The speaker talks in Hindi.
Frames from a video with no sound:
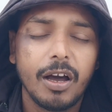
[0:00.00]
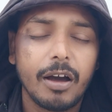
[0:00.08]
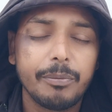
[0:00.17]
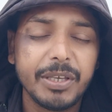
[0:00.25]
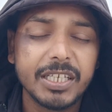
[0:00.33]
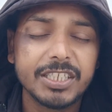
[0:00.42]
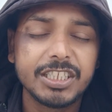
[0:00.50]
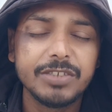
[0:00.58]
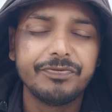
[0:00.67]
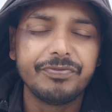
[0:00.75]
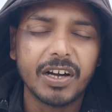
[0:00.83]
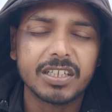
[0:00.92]
अभी इसी
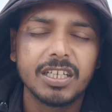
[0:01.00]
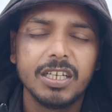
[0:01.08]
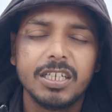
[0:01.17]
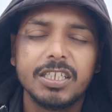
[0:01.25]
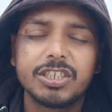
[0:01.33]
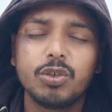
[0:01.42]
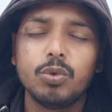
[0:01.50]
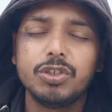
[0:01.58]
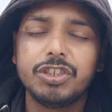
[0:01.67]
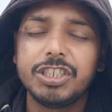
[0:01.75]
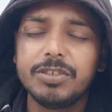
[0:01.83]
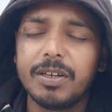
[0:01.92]
वक्त इसके
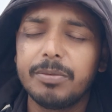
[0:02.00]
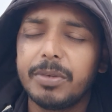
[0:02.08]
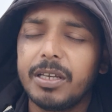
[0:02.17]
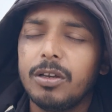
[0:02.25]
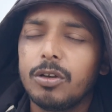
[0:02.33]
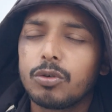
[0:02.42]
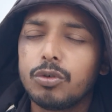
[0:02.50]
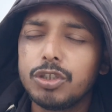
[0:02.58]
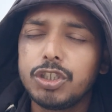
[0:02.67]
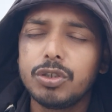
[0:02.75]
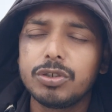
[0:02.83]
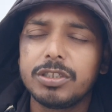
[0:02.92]
जीवन में
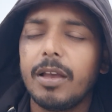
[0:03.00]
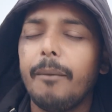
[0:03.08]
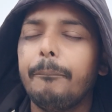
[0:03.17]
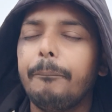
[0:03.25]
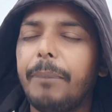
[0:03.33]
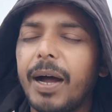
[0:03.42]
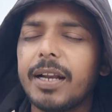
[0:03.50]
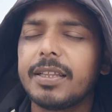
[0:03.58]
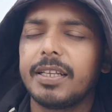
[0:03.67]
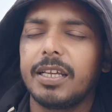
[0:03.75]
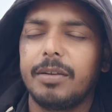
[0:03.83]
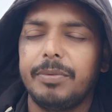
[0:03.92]
खुशियों से भर
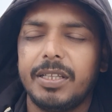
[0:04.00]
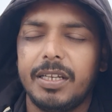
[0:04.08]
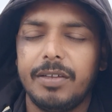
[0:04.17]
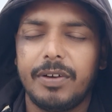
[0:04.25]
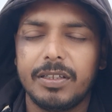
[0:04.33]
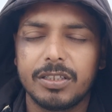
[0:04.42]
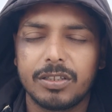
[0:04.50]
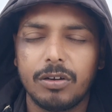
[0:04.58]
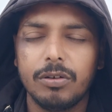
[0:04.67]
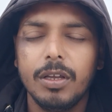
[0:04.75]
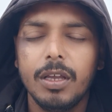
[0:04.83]
देने के लिए मैं धन्यवाद देता हूँ